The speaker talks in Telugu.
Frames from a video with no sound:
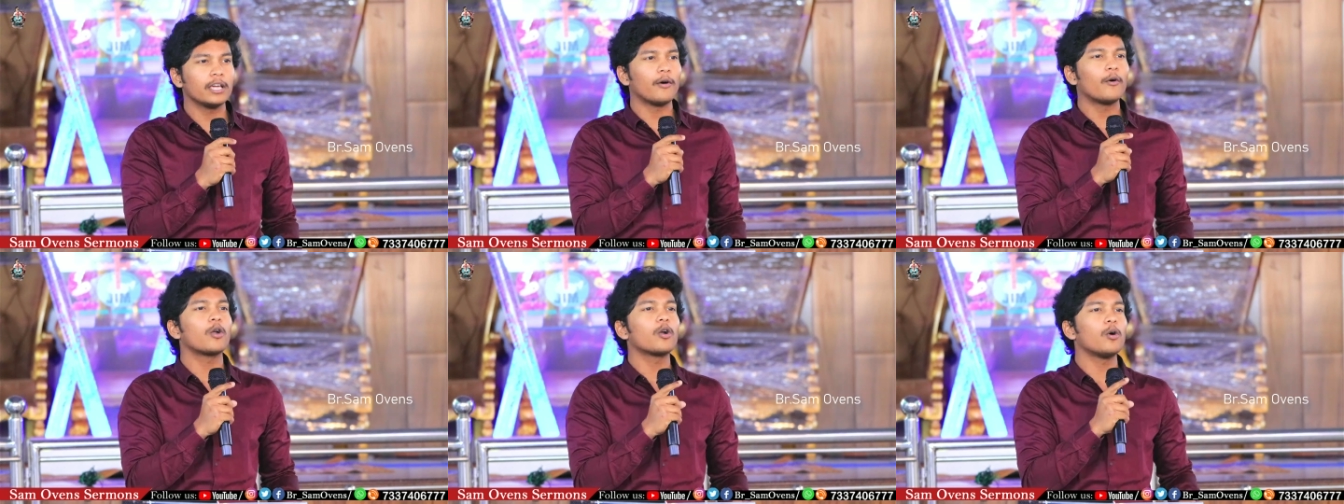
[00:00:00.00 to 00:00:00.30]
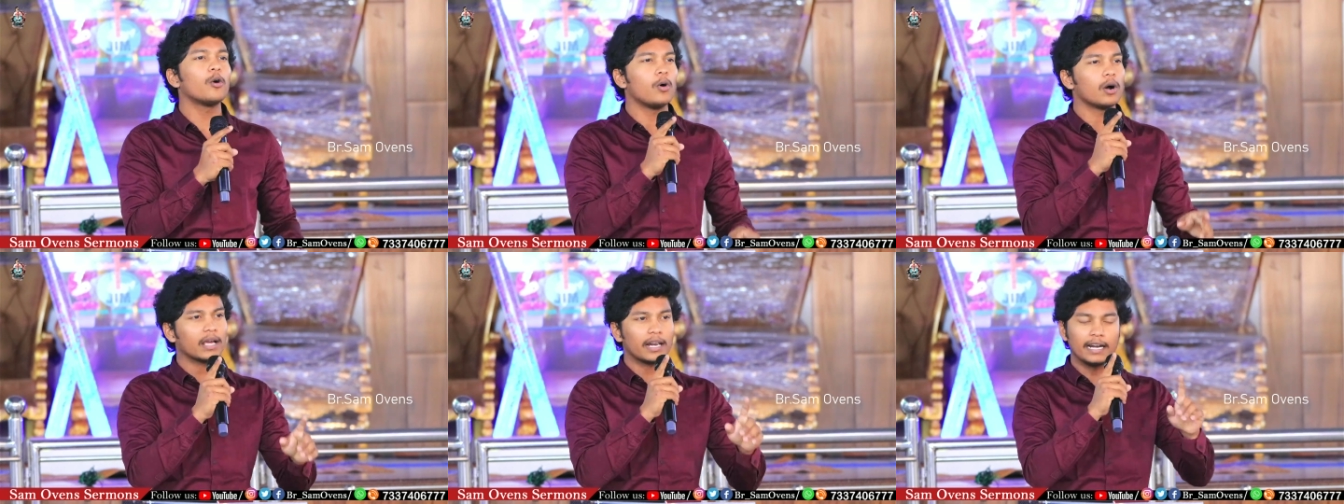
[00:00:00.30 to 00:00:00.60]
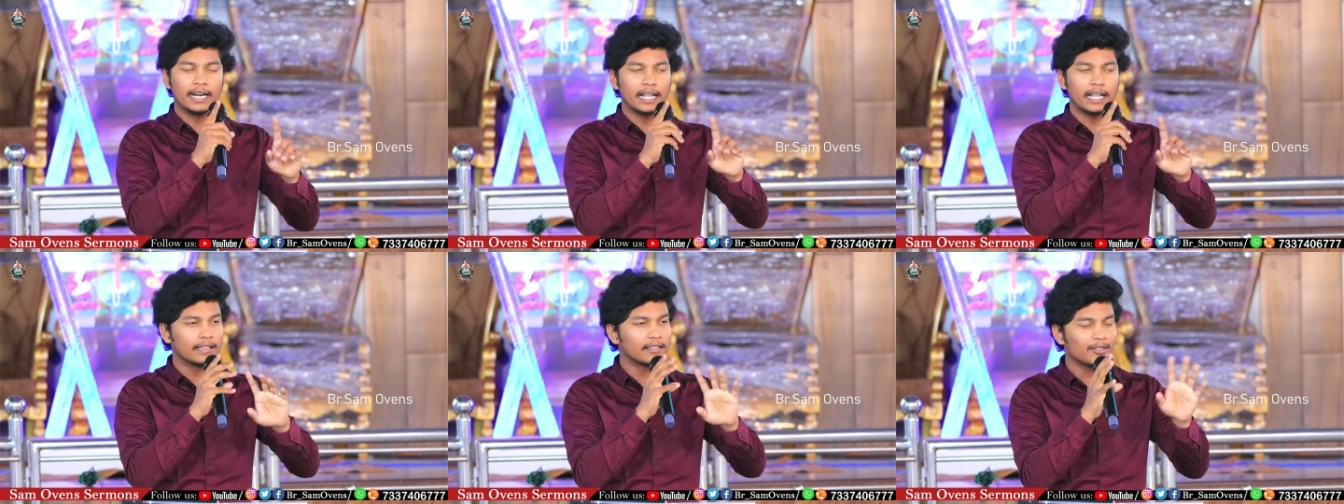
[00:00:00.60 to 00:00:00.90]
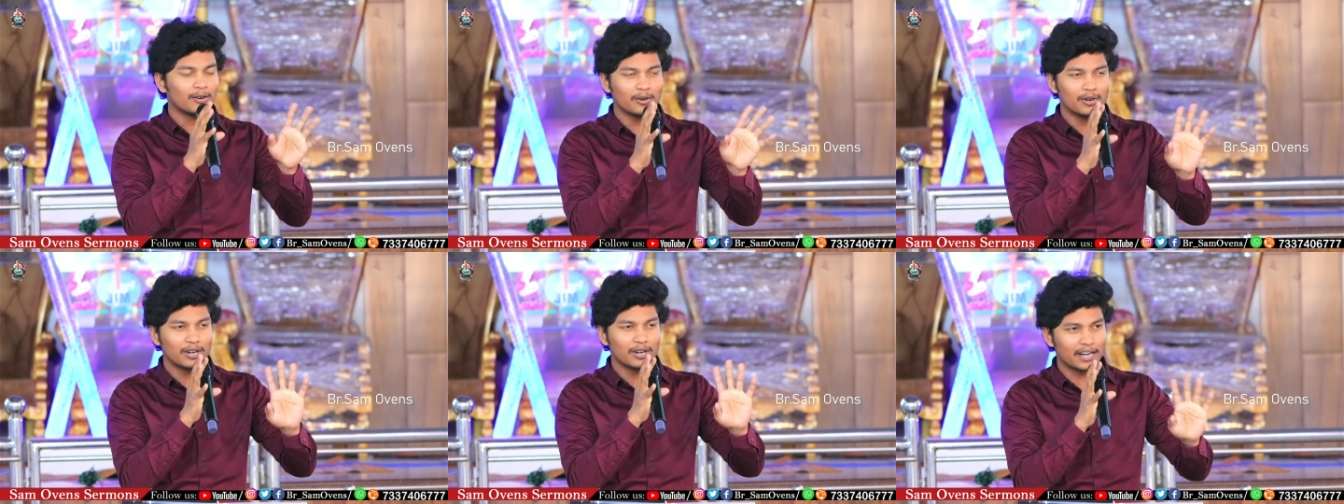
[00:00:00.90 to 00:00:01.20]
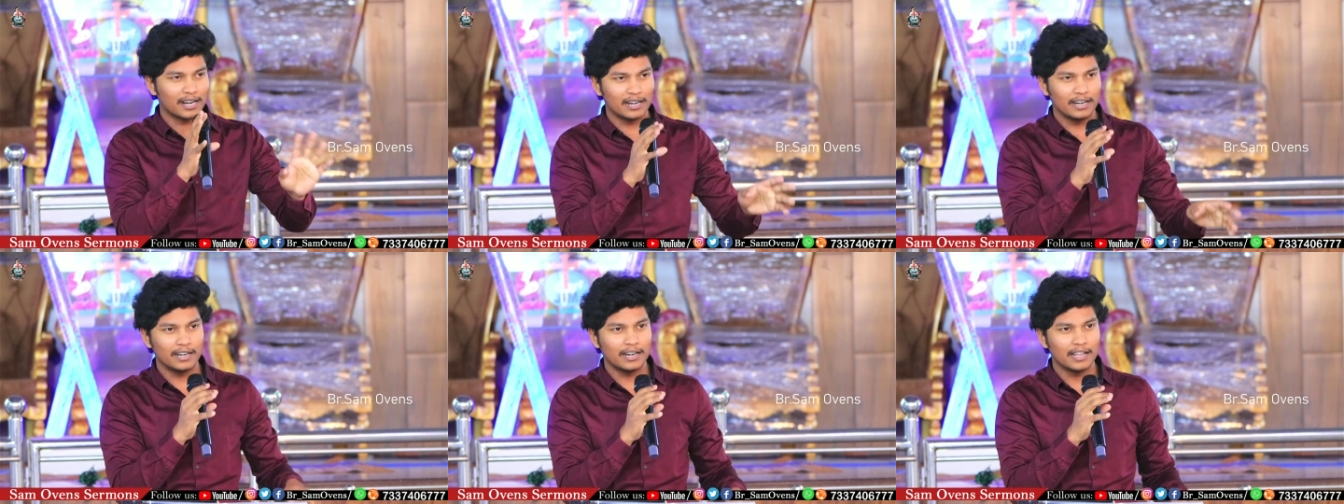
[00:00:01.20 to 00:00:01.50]
ఎవరో ఒకరండి అందరూ
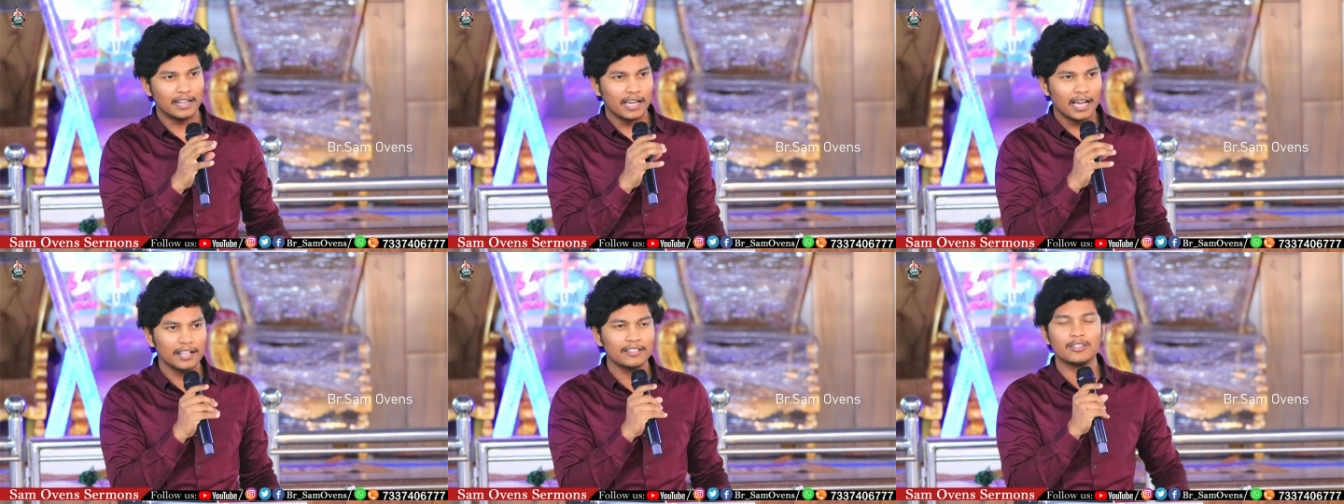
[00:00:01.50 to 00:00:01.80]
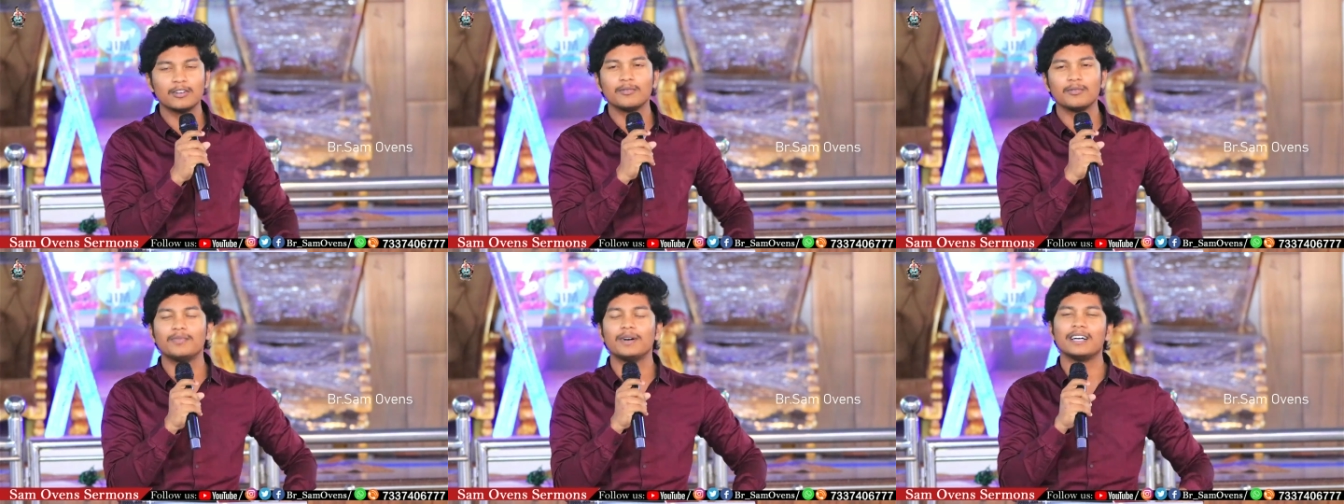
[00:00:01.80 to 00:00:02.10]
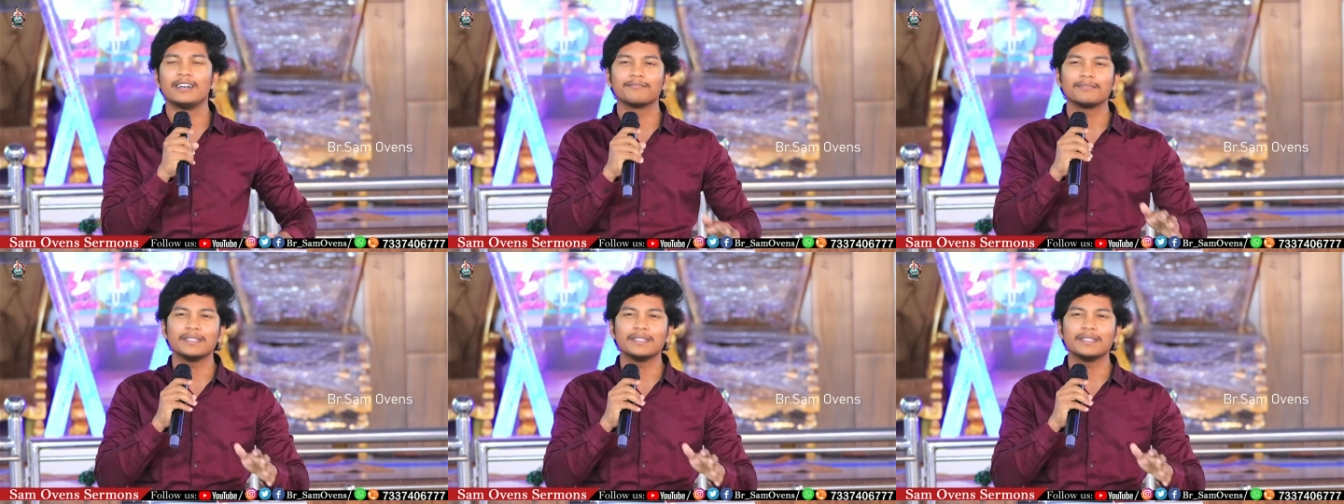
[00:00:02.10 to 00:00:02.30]
ఉండరులేండి అందరు బా